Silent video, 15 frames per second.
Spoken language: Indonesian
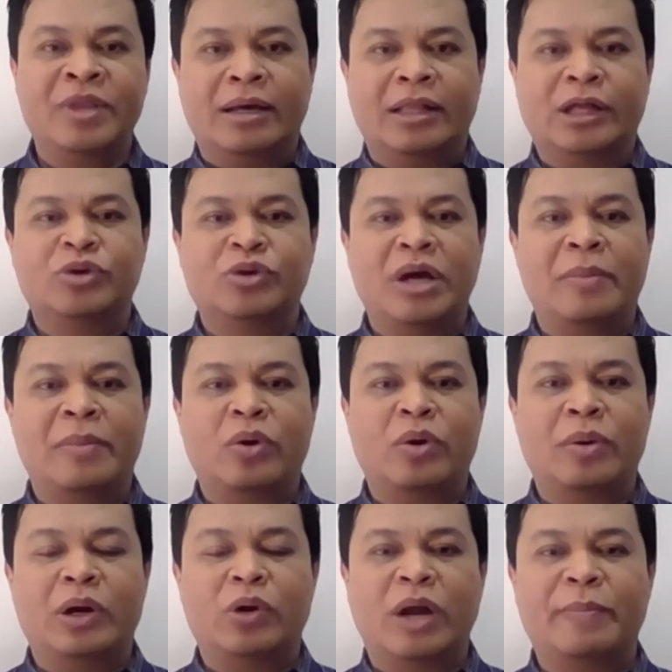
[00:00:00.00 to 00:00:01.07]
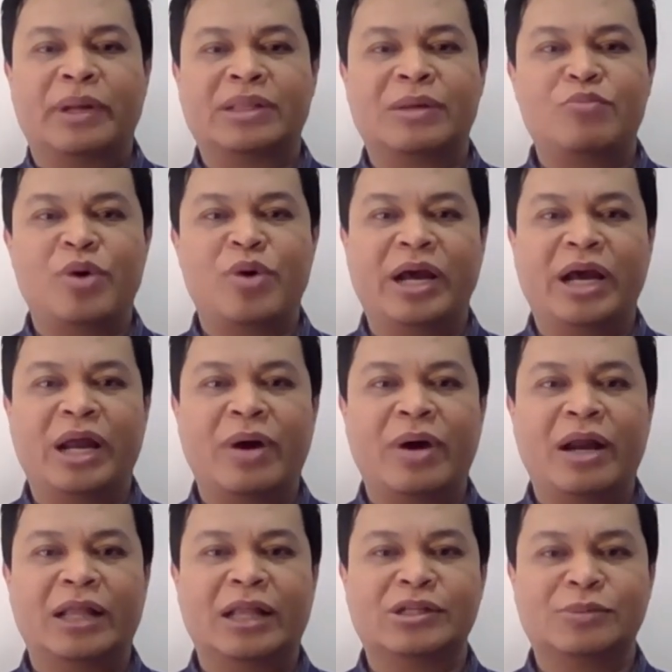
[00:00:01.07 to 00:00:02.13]
kita juga melakukan pertemuan dengan
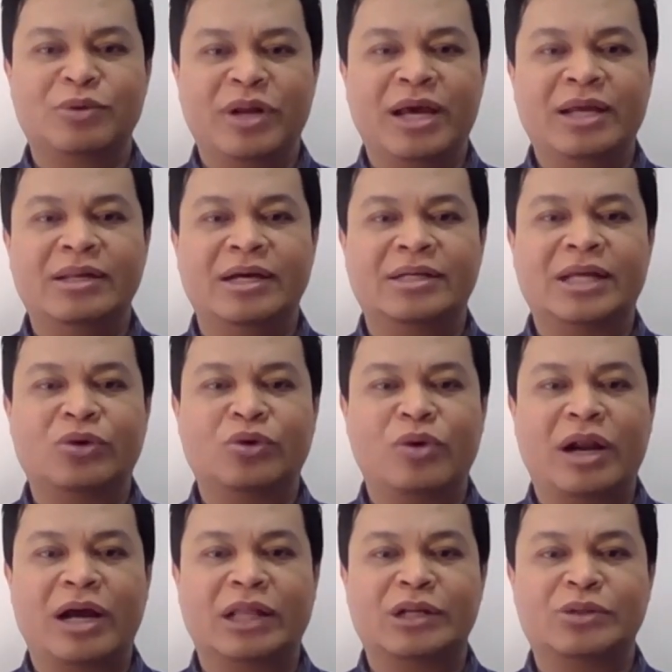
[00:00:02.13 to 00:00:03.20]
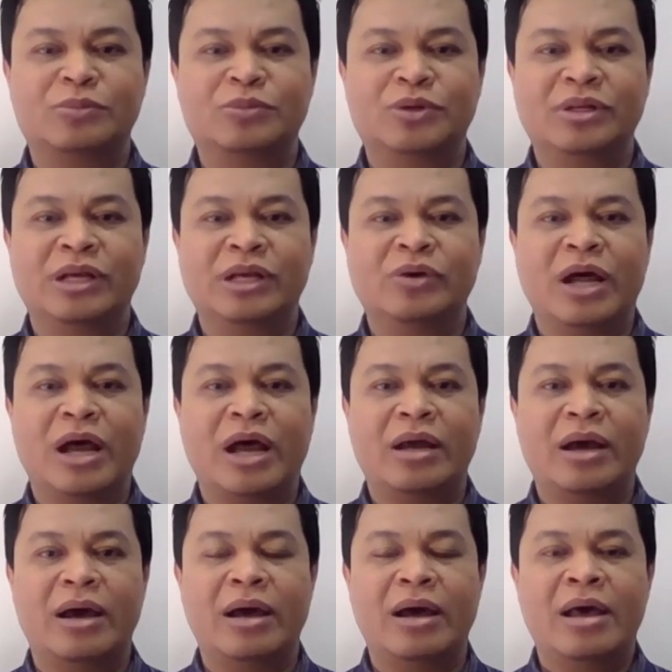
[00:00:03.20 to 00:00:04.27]
warga tersebut ya dengan satu keluarga tersebut dan juga
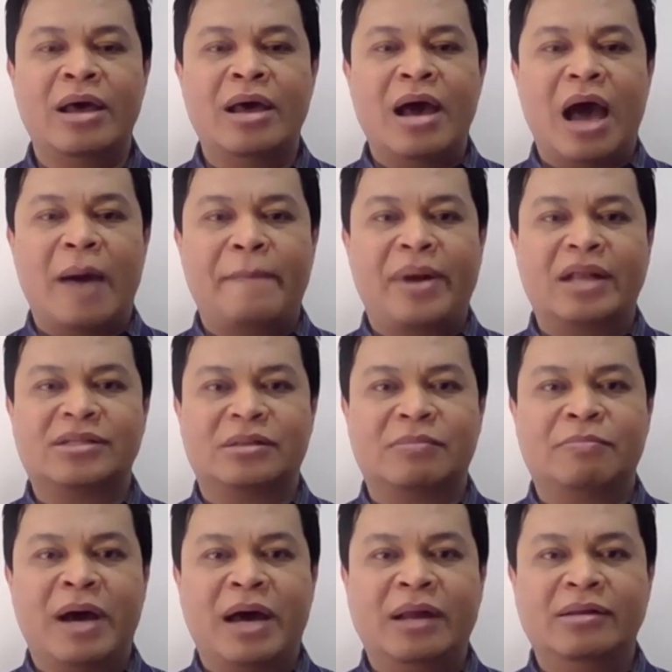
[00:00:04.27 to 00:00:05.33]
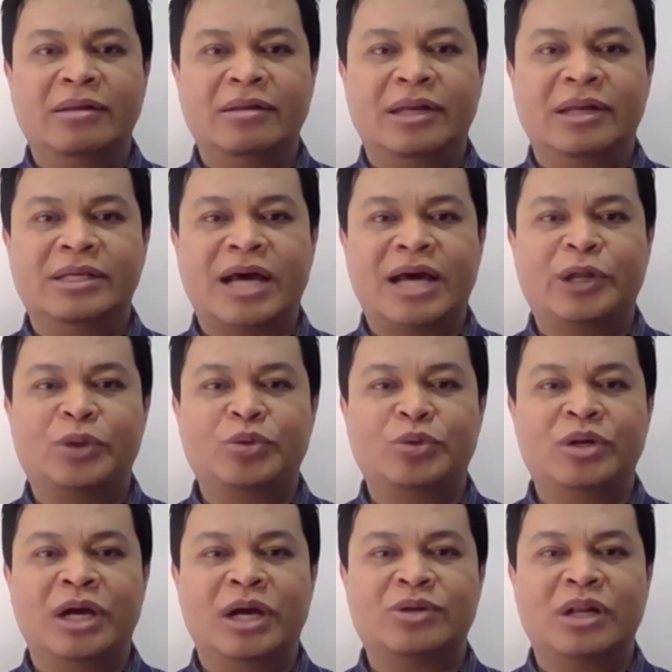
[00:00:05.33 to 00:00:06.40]
ada eh, para setempat jadi saat itu
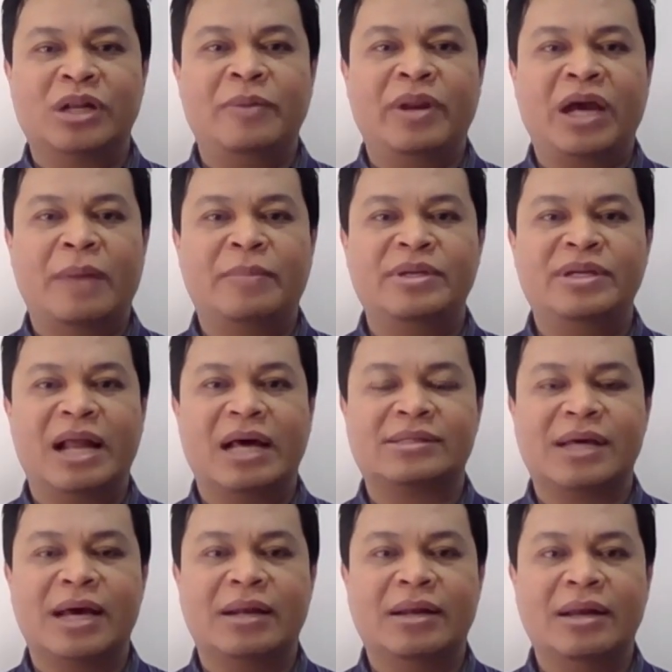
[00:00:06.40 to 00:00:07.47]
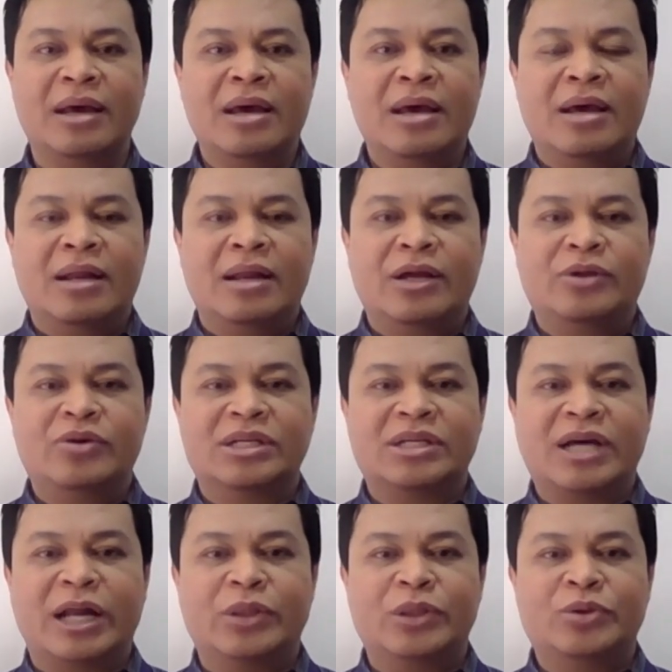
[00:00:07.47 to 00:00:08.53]
juga sudah diberikan penjelasan dan juga
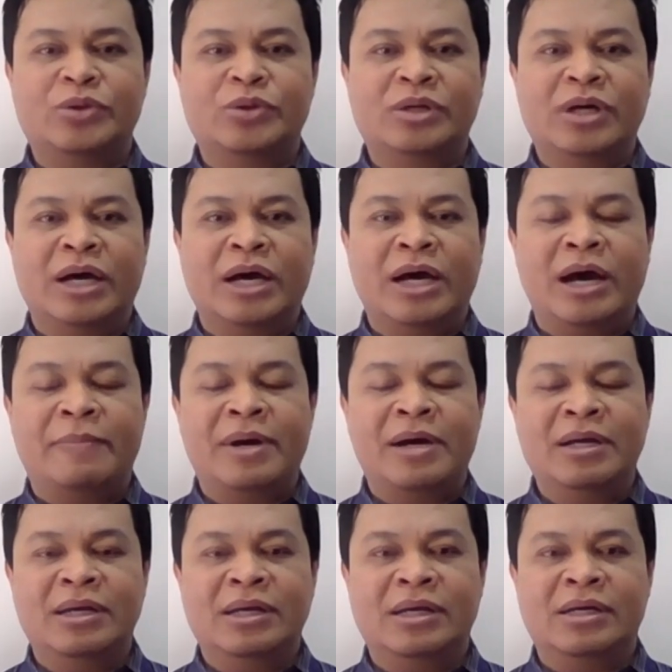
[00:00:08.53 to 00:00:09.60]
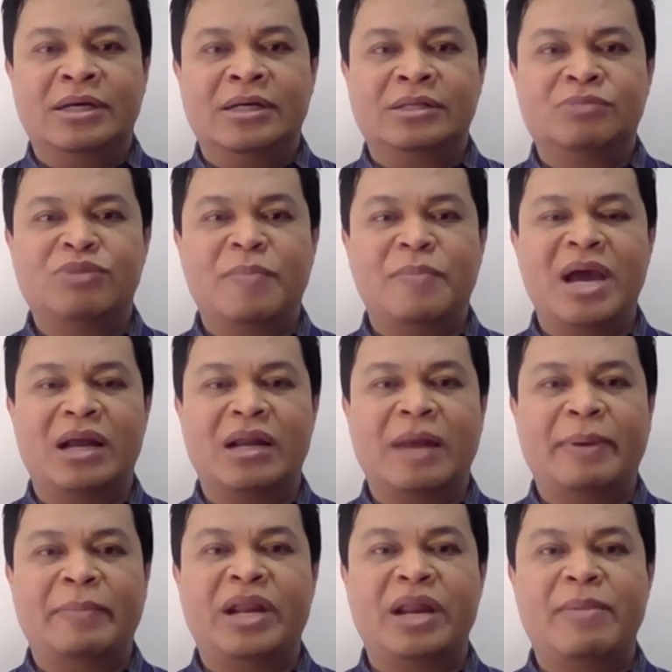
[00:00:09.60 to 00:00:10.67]
saat itu uh, apa uh, semua pihak
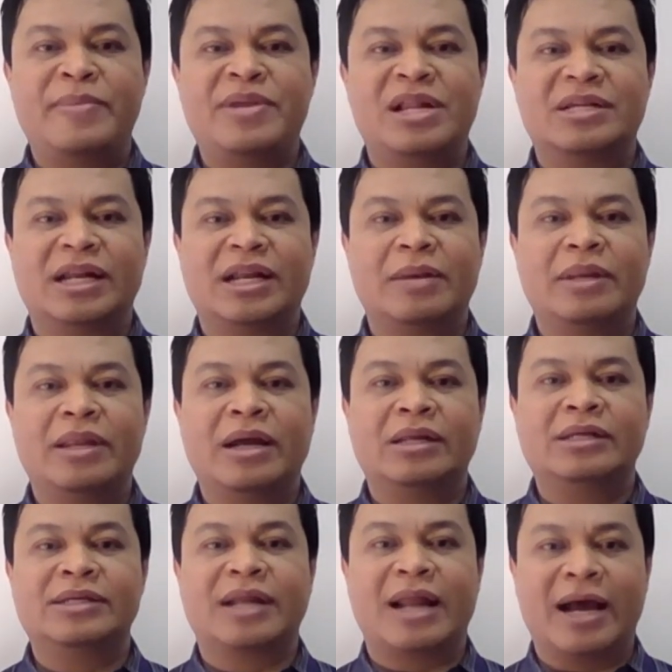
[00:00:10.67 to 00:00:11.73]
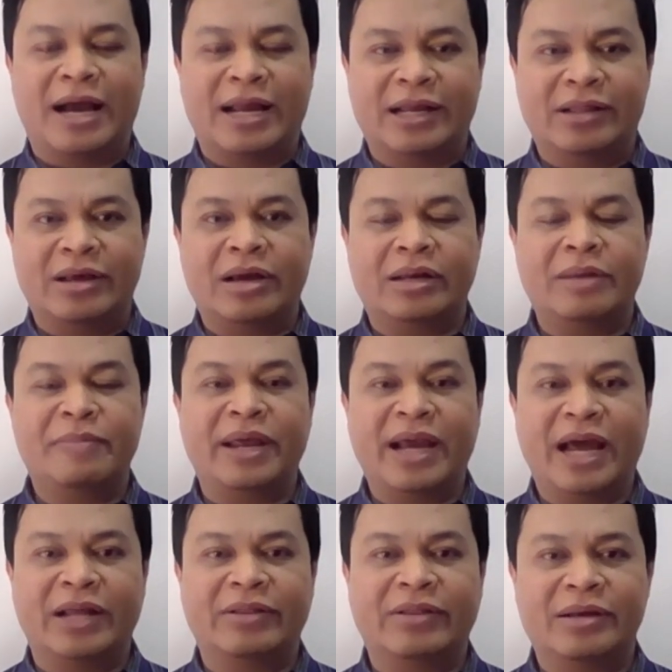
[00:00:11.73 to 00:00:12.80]
dapat menerima penjelasan yang diserahkan gitu yang
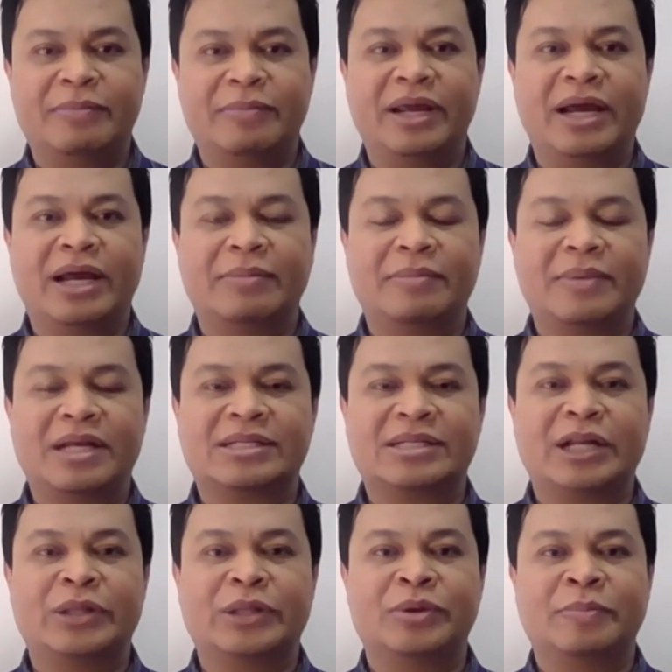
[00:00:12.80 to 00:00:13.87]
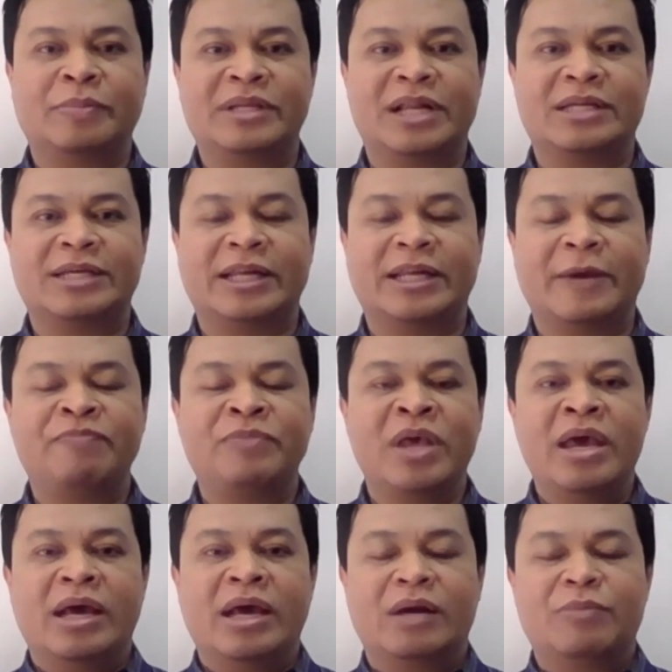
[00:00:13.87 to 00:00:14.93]
diberikan gitu, yang diberikan pada saat itu penjelasannya
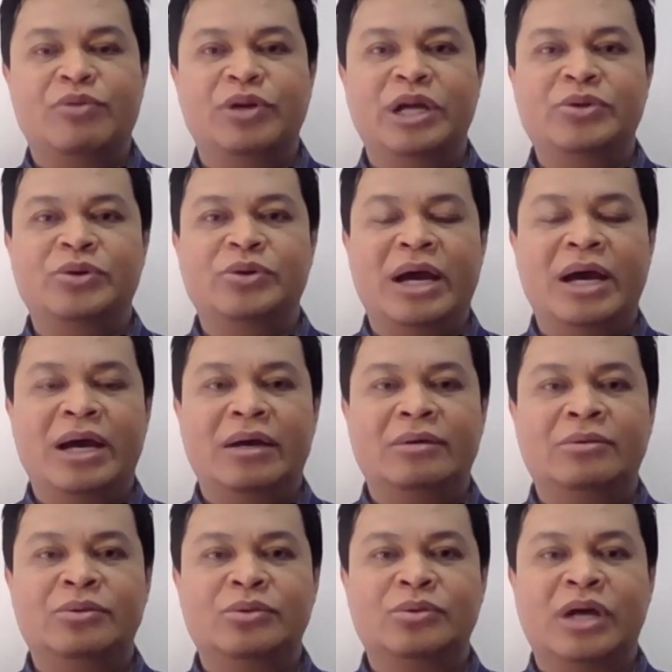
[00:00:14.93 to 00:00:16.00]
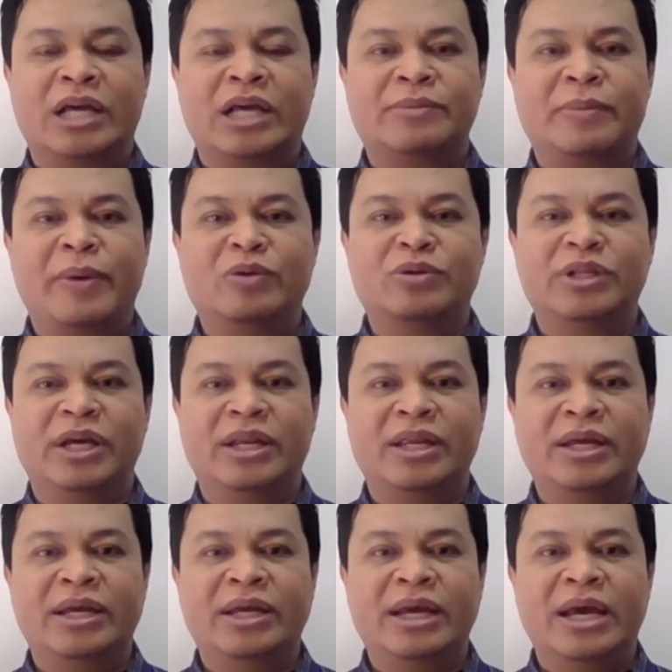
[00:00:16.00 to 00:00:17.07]
kemudian juga untuk SPBU
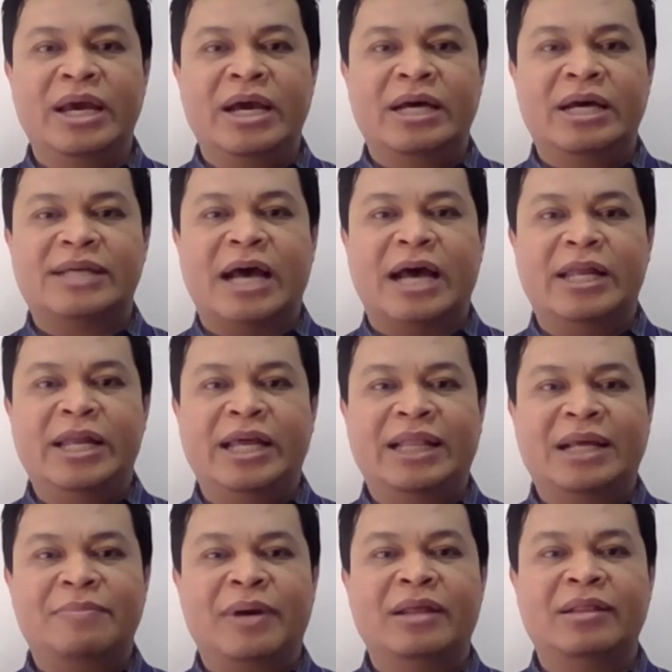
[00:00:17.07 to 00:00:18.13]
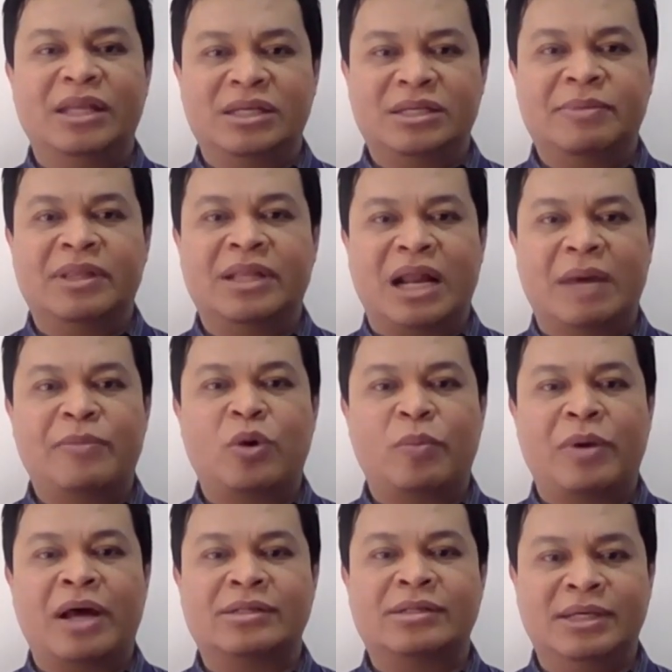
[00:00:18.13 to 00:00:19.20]
sendiri saat ini kita berhenti sementara
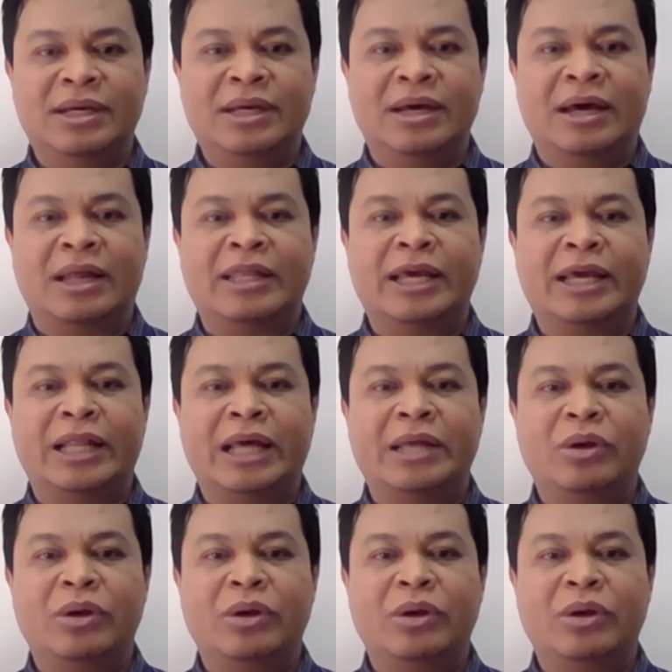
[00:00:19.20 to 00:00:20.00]
beroperasi artinya kita